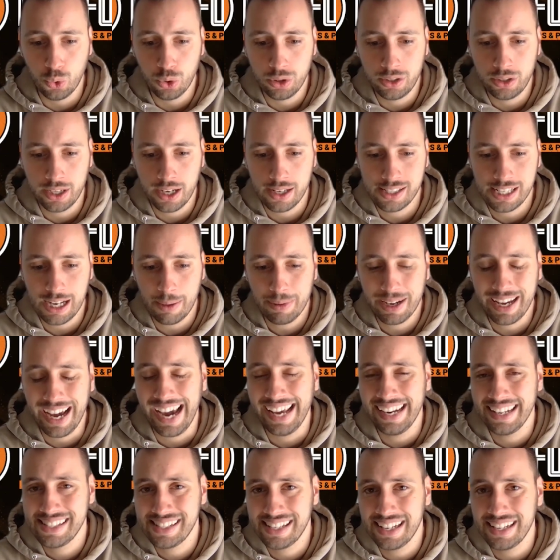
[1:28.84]
gut. Ja, sie haben
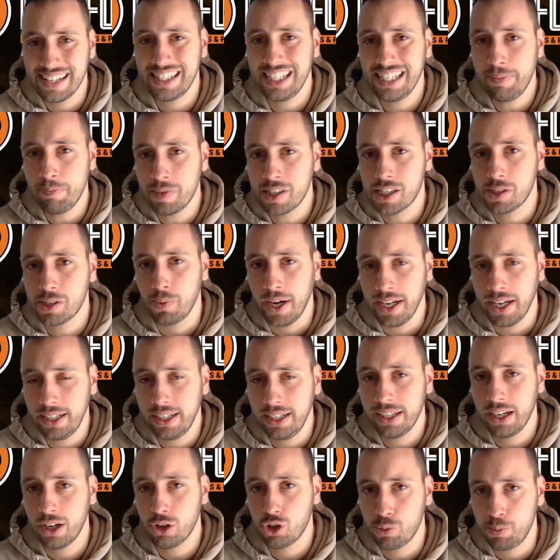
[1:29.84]
keines der sieben
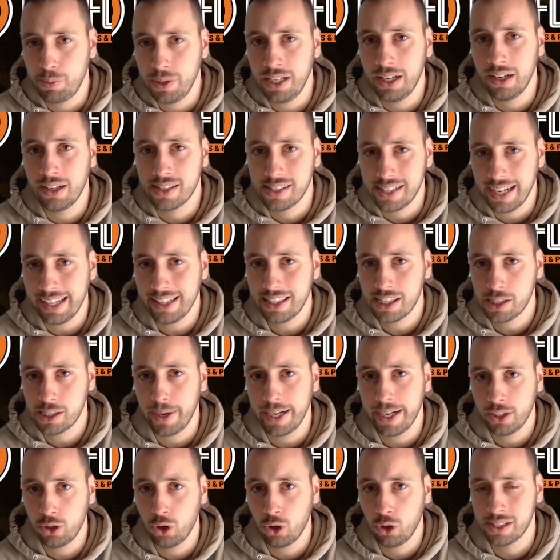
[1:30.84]
Zweitligaspiele seit
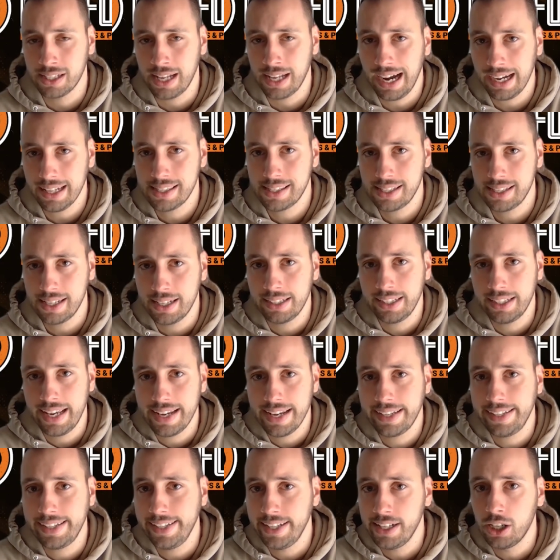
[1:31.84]
2018
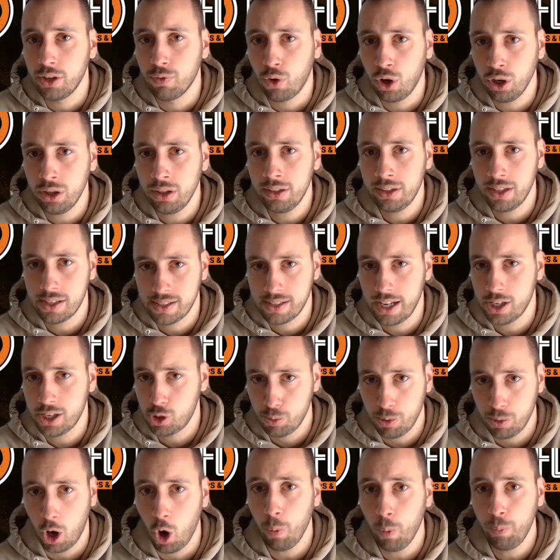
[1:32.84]
gegen Kiel gewonnen. Das heißt
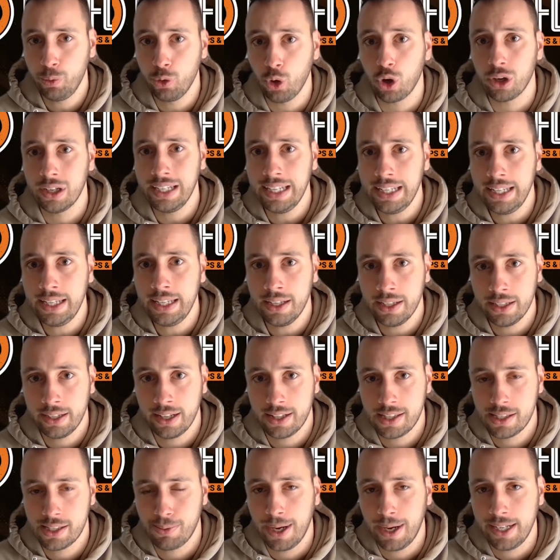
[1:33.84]
überhaupt noch nie in
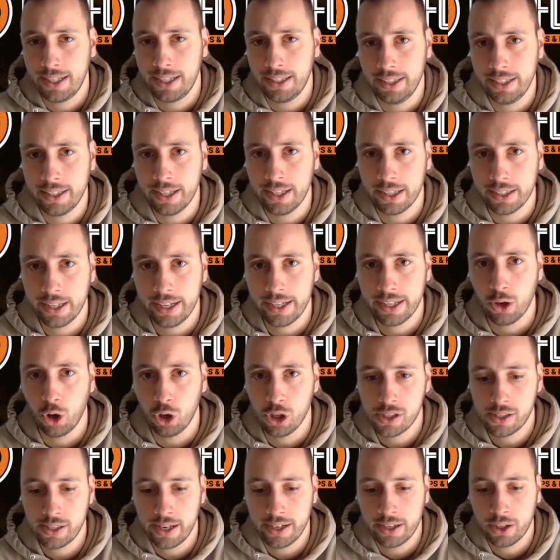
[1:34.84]
der zweiten Liga gegen
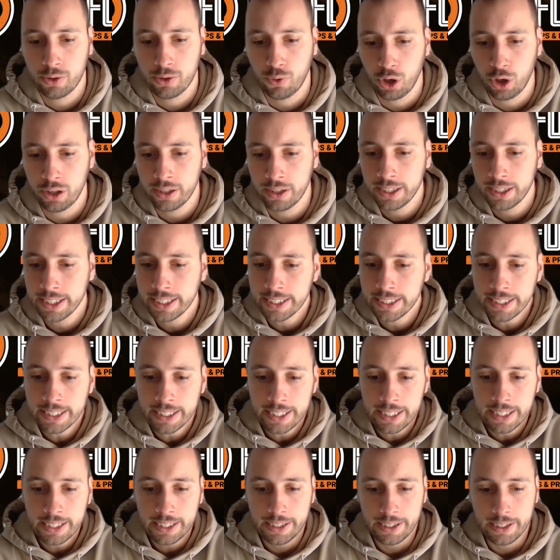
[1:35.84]
Holstein gewonnen.
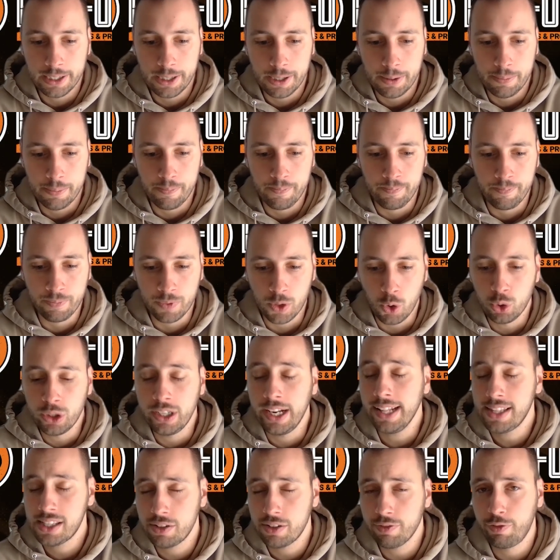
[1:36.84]
Ähm, und die
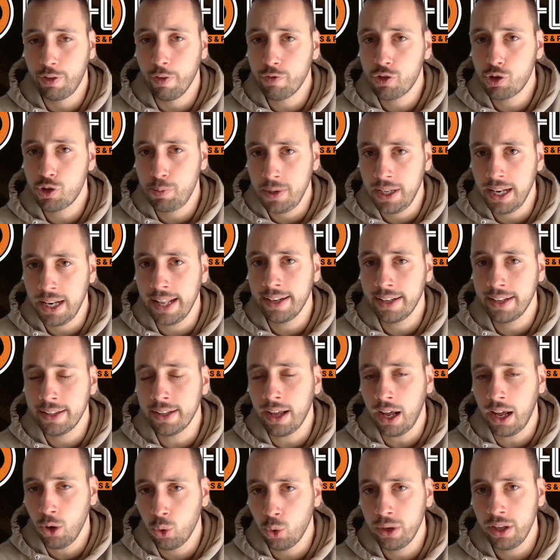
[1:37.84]
letzten fünf Spiele endeten
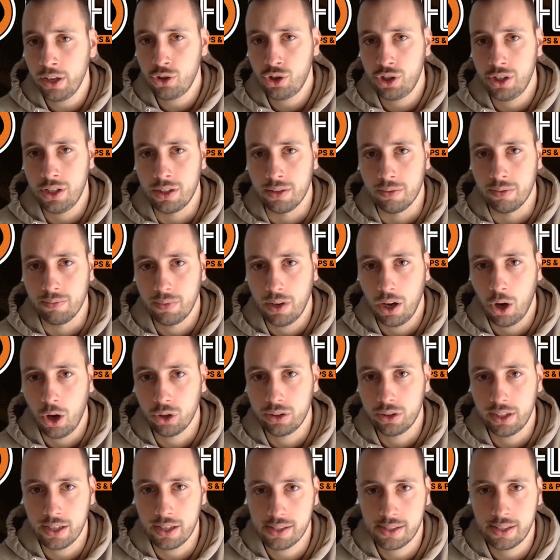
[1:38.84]
alle unentschieden. Auch
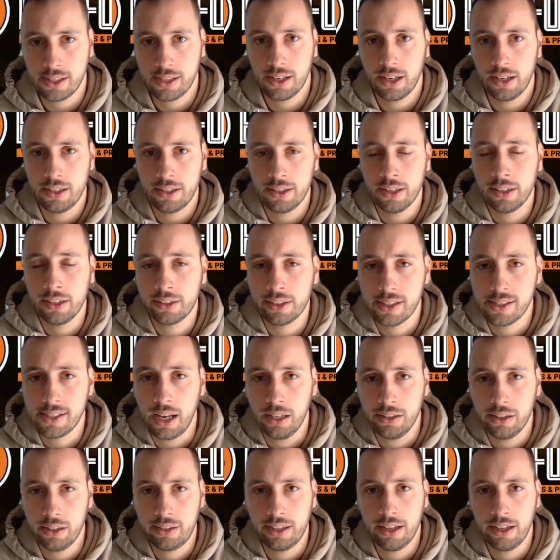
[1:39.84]
das ist sicherlich eine
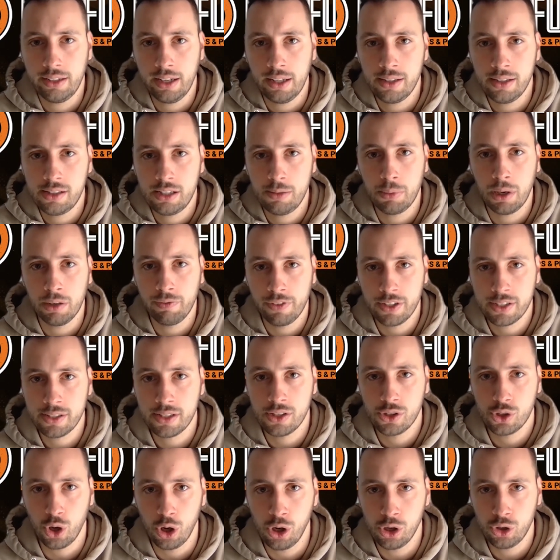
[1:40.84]
interessante Tendenz, die man
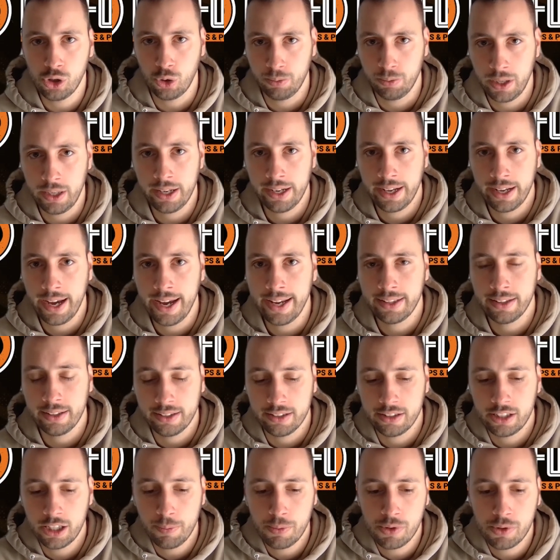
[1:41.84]
wissen sollte, um den
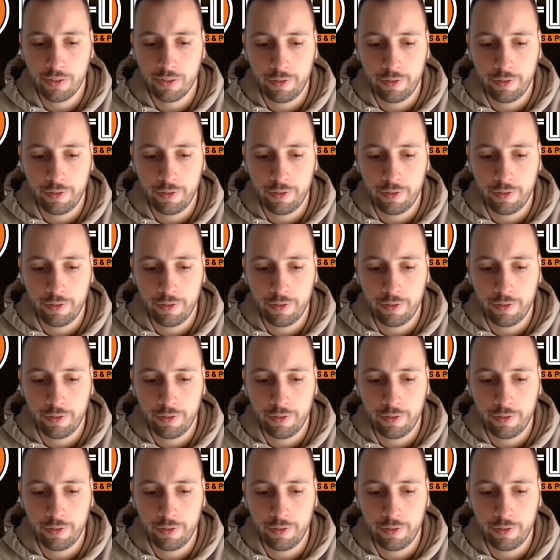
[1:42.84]
geeigneten Tipp